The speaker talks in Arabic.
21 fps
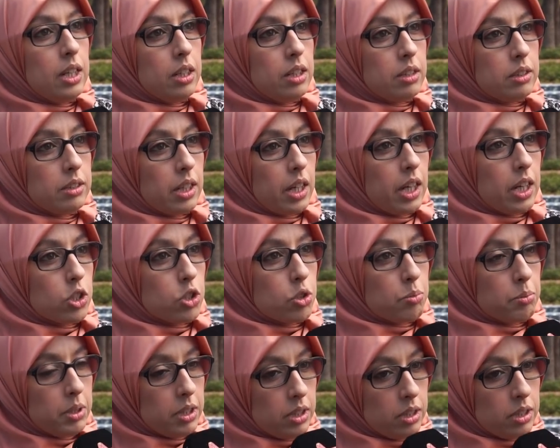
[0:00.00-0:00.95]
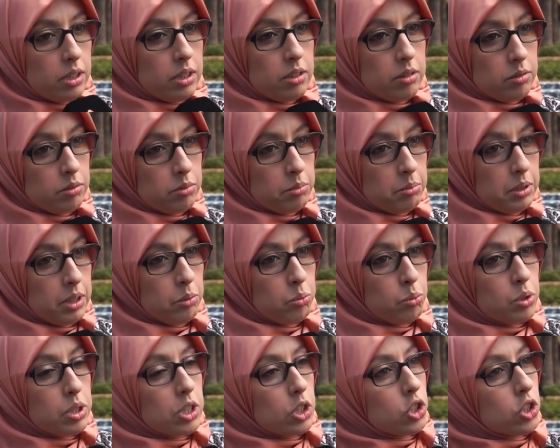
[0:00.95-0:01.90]
النقاش مع مع
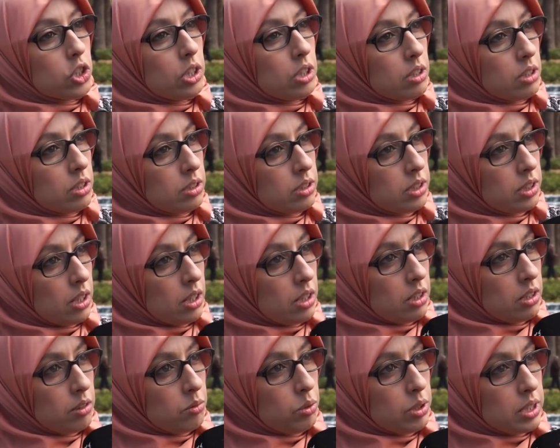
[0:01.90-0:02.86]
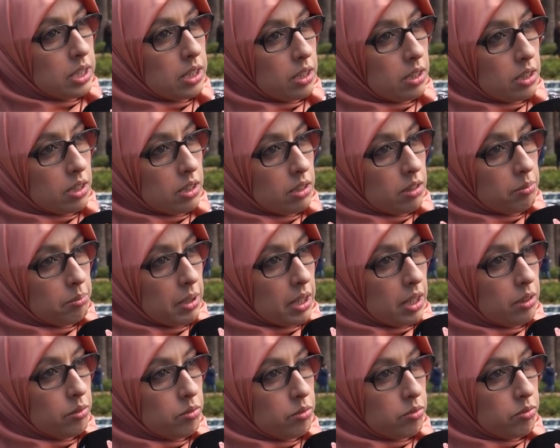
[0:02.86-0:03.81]
مستشار ديال وزيره
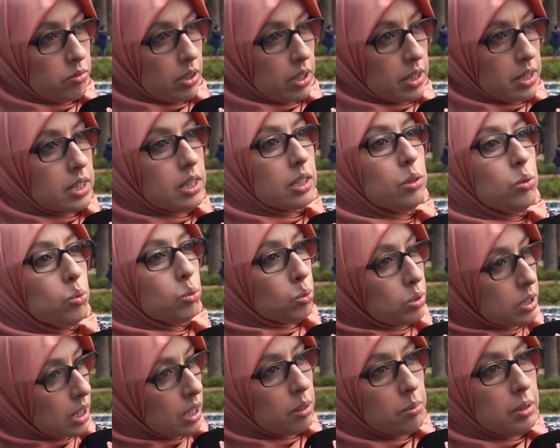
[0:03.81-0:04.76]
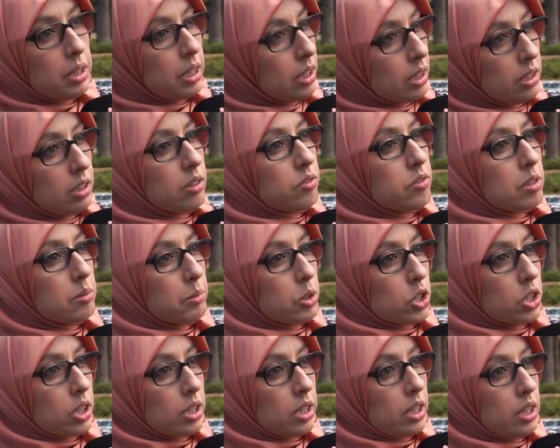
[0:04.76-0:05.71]
المراه في فرنسا وتكلم لنا على نفس
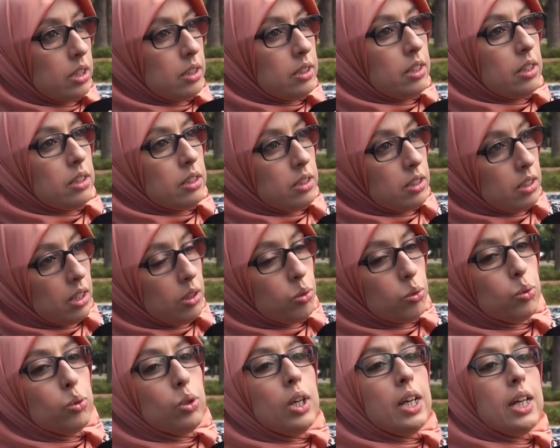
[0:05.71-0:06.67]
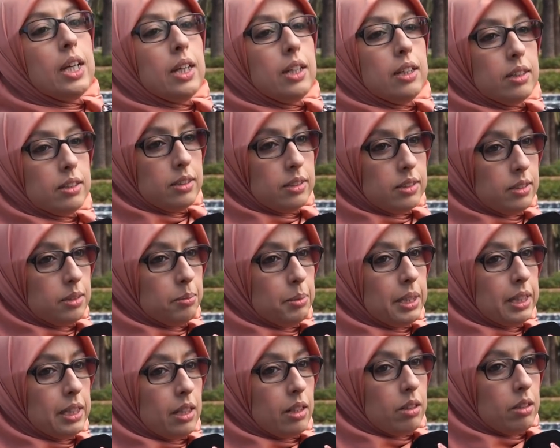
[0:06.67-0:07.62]
المشاكل يعني ان ديالنا آه،
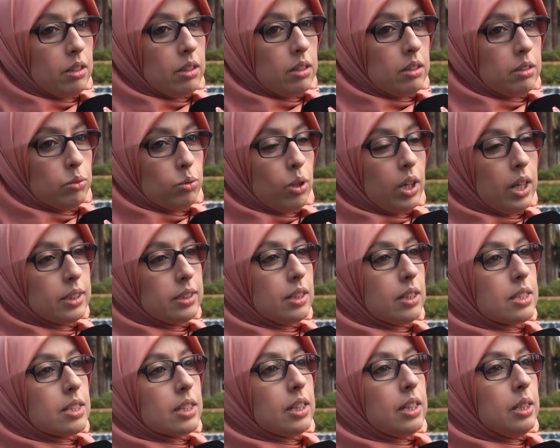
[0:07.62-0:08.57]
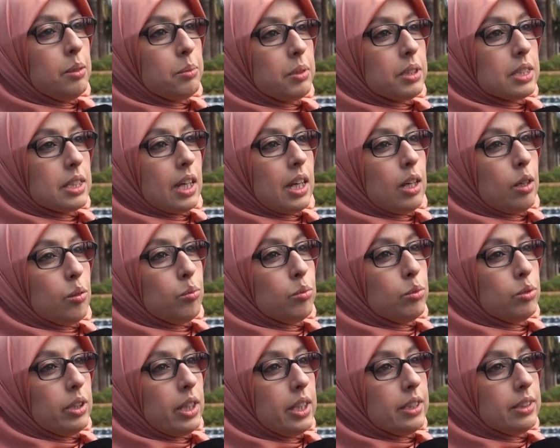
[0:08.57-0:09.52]
وبعض النقط ديال التقييم
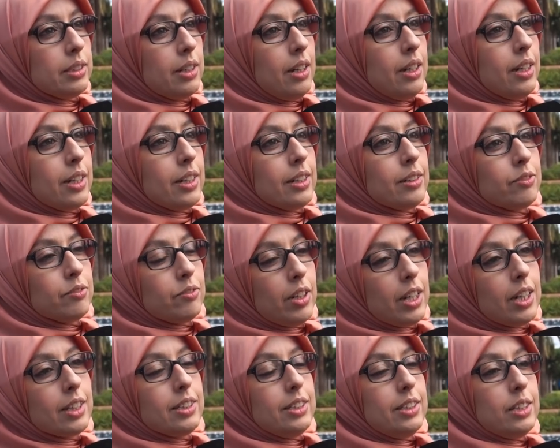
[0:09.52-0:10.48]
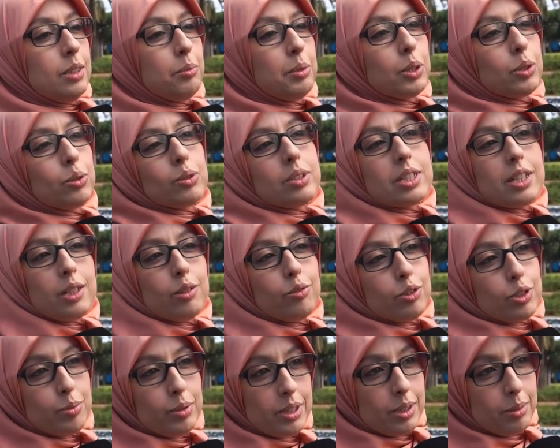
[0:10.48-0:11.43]
نتكلم عنها فقط حينما يكون
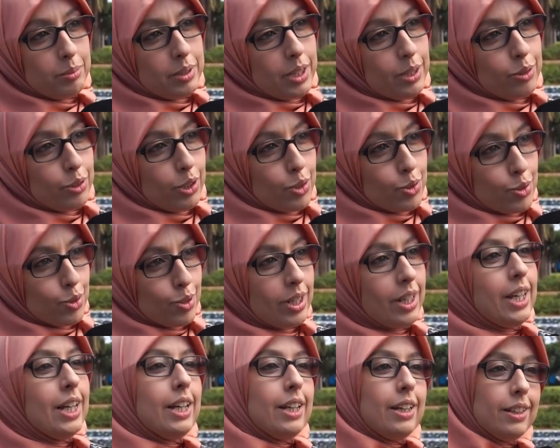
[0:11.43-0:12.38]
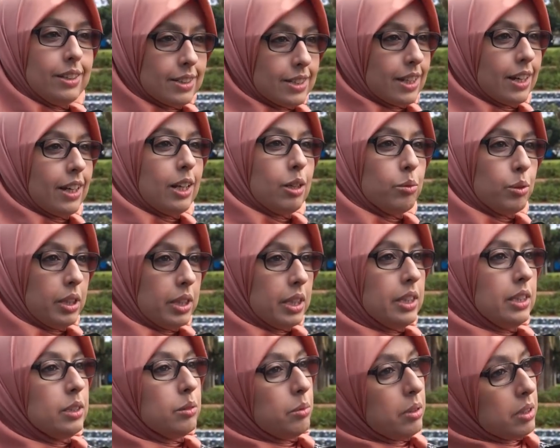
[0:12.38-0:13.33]
التنافس بين المرأة والرجل لا نتكلم
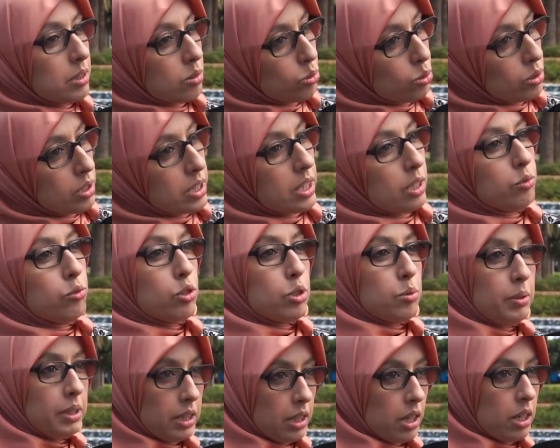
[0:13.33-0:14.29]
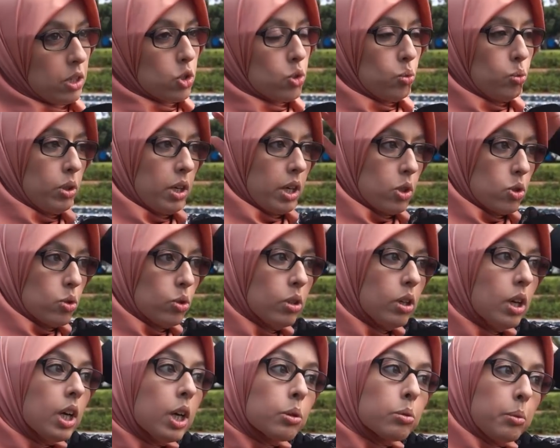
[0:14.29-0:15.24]
عنها حينما يكون التنافس بين الرجل والرجل
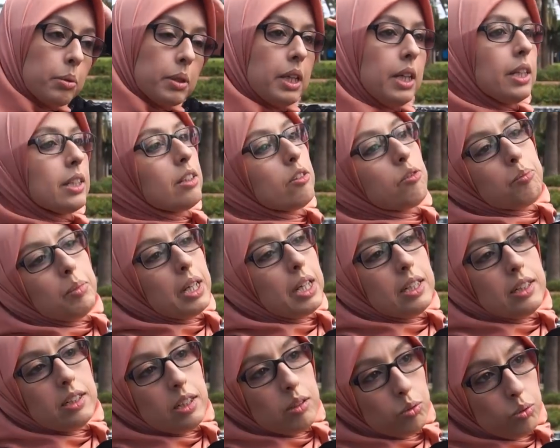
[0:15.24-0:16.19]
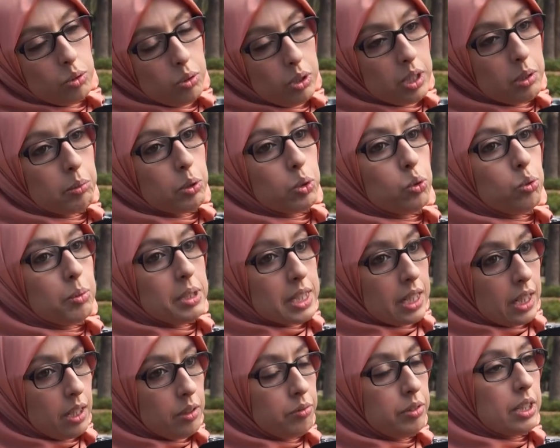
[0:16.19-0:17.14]
طبيعة الحال كيف ما قلنا هو واحد المنظومة
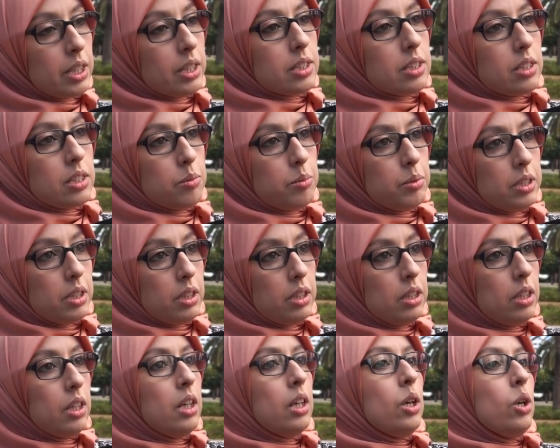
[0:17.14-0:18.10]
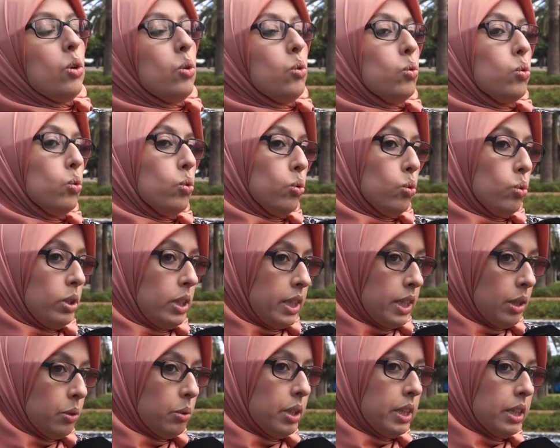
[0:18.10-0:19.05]
ثقافية خصها تبدل
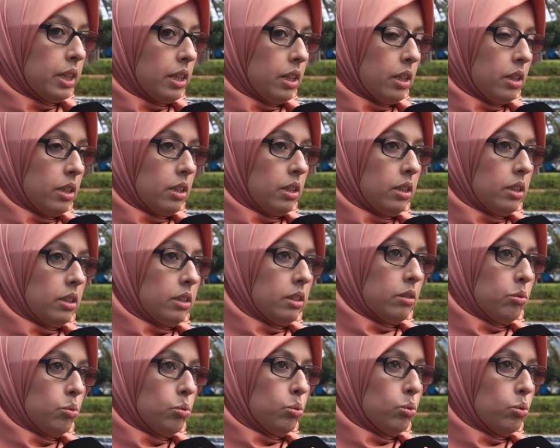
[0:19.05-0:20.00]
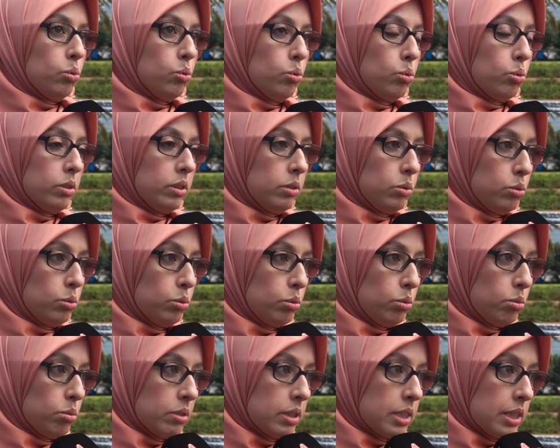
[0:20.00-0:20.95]
وهي واحد
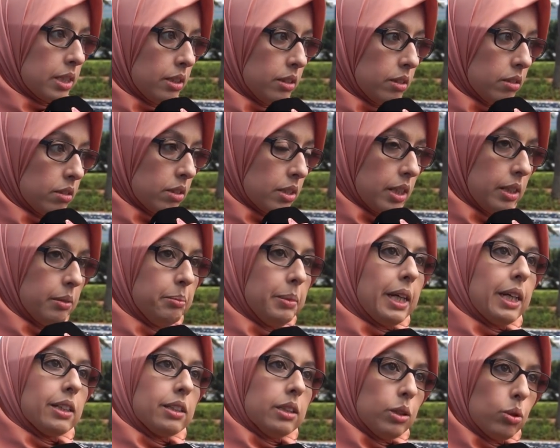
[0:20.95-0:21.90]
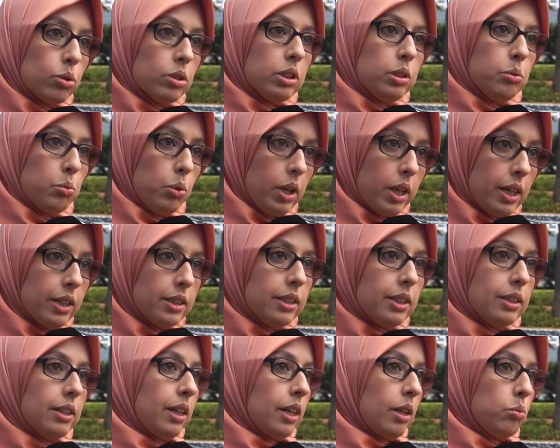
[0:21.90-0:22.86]
وتعميق دور
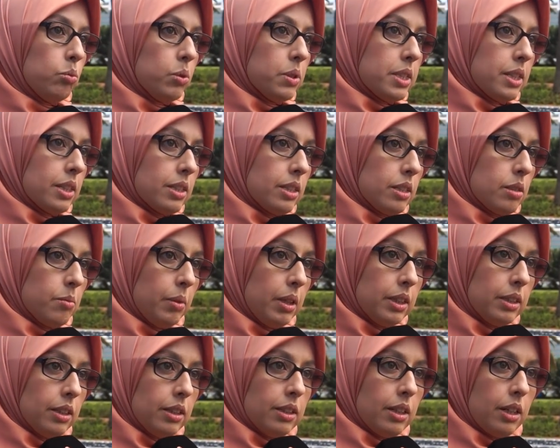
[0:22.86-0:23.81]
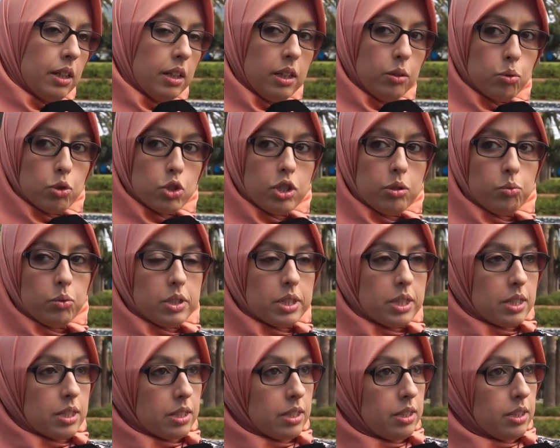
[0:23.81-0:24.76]
الديمقراطية داخل المؤسسات بغض النظر على واش هي
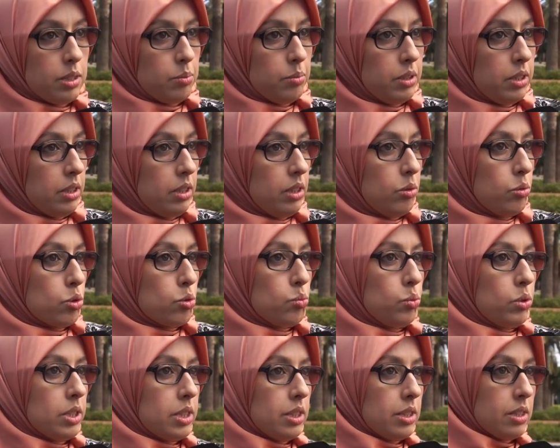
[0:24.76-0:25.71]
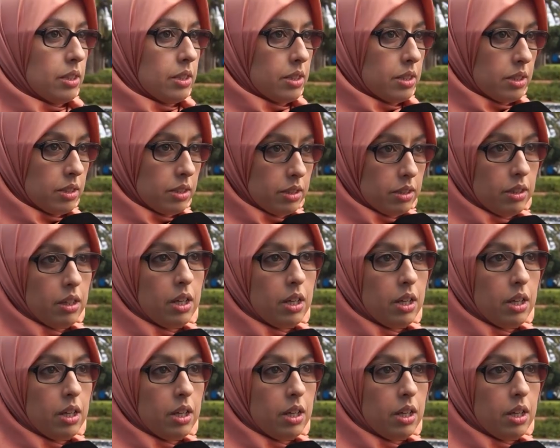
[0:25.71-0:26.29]
مؤسسات حزبية واش مؤسسات